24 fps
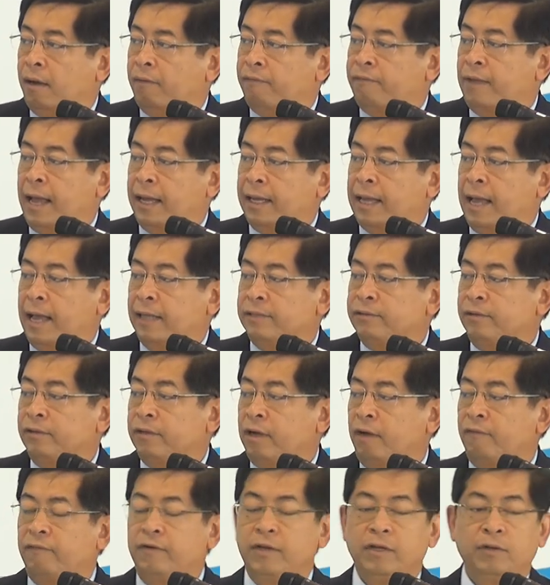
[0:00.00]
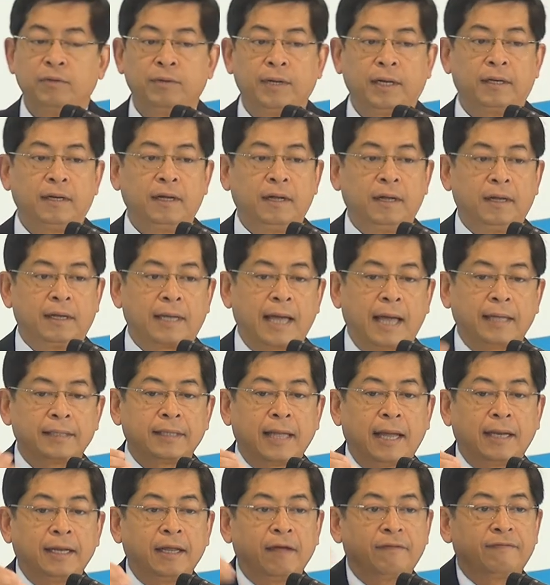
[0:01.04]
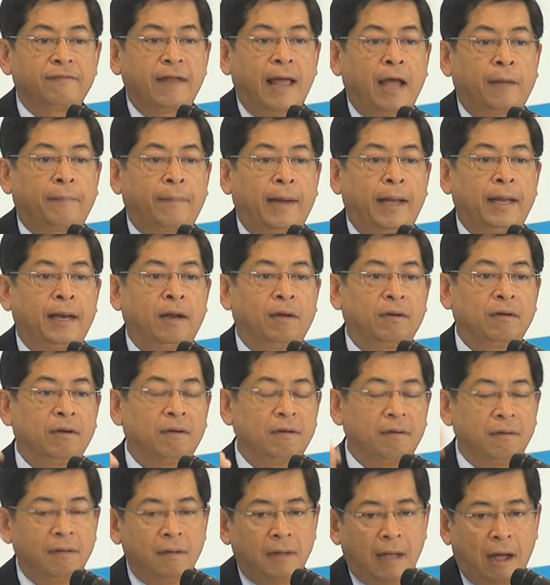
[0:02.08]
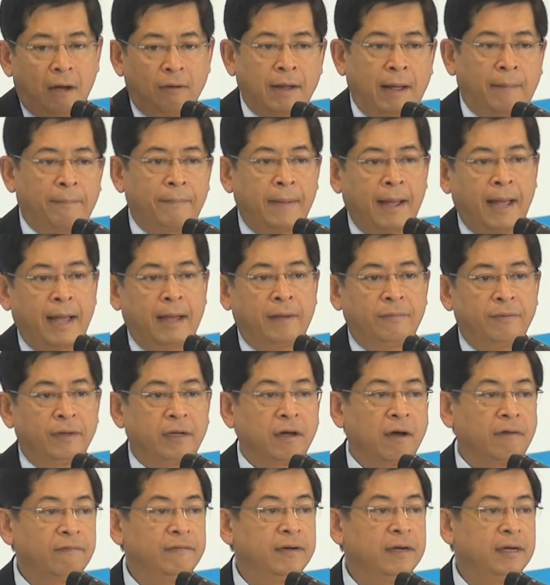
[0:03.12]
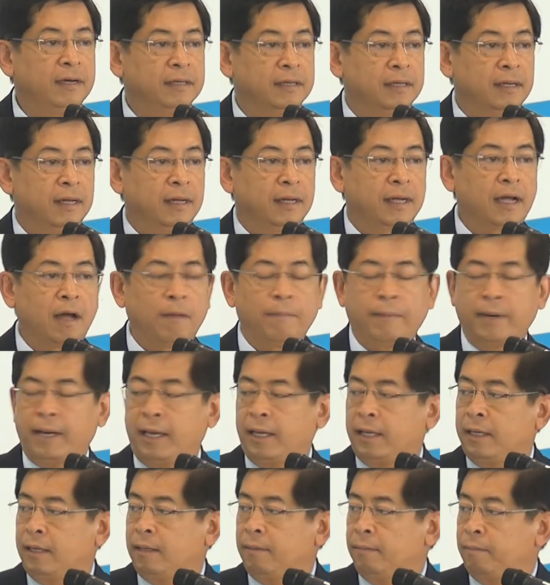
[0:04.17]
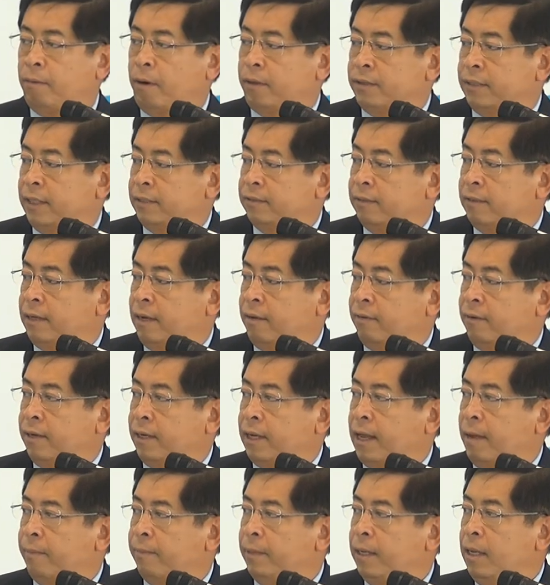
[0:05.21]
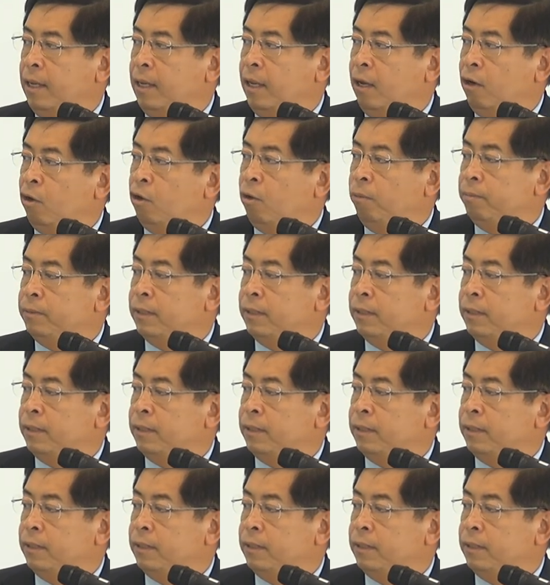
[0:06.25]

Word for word: flare gas recovery unit แก๊สแทนที่จะแฟลกไป แล้วก็เอากลับมา recover เข้ามาใน process ของเรานะครับ รวม